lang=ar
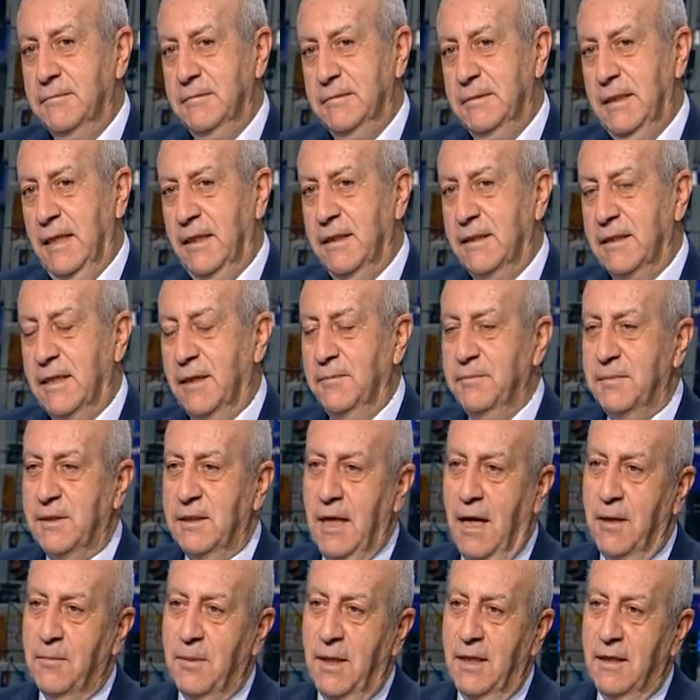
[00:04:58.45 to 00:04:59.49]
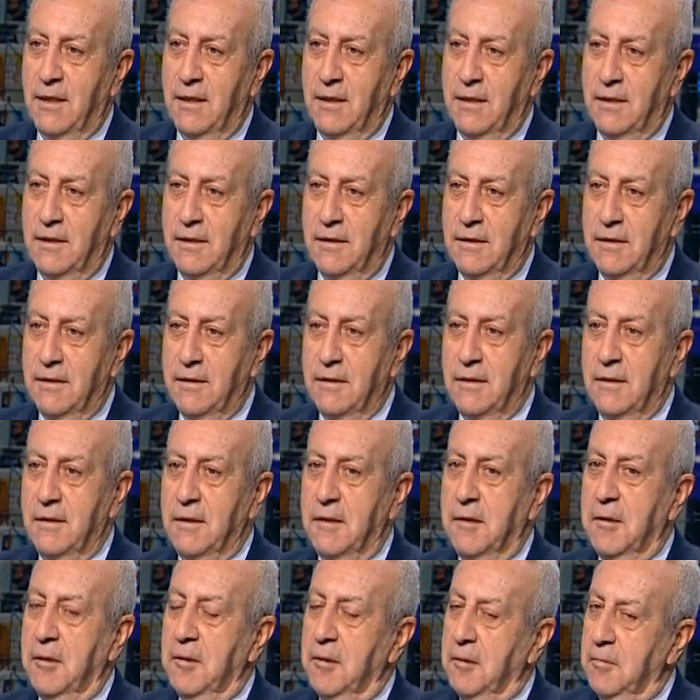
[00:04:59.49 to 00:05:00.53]
يعني كانت تنعمل آه،
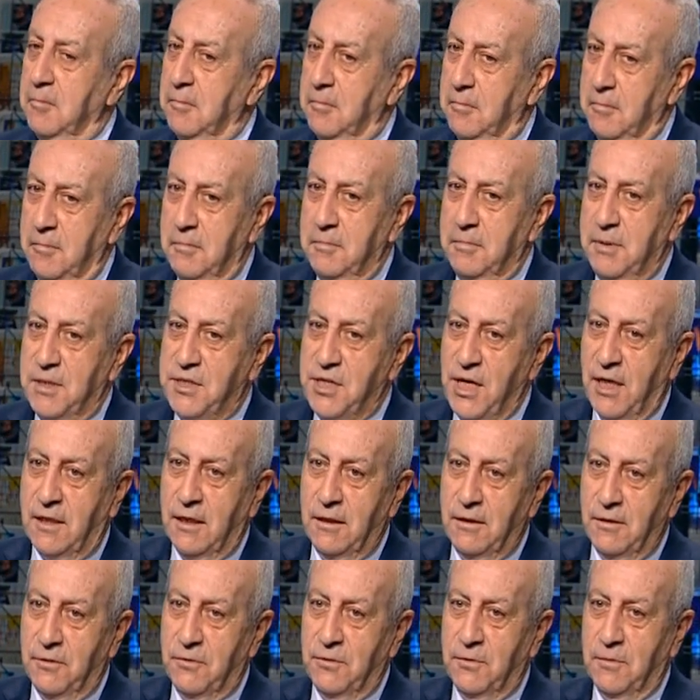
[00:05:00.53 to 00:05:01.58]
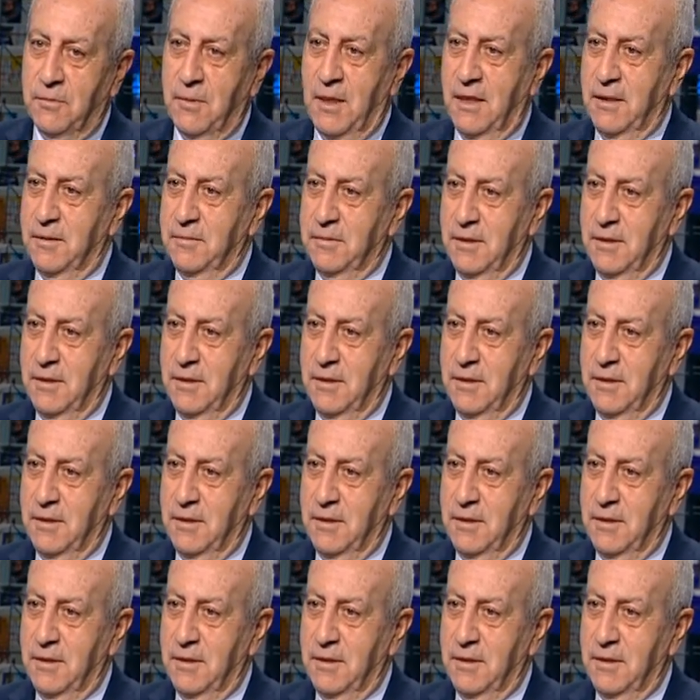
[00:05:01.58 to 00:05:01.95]
بشكل انه ما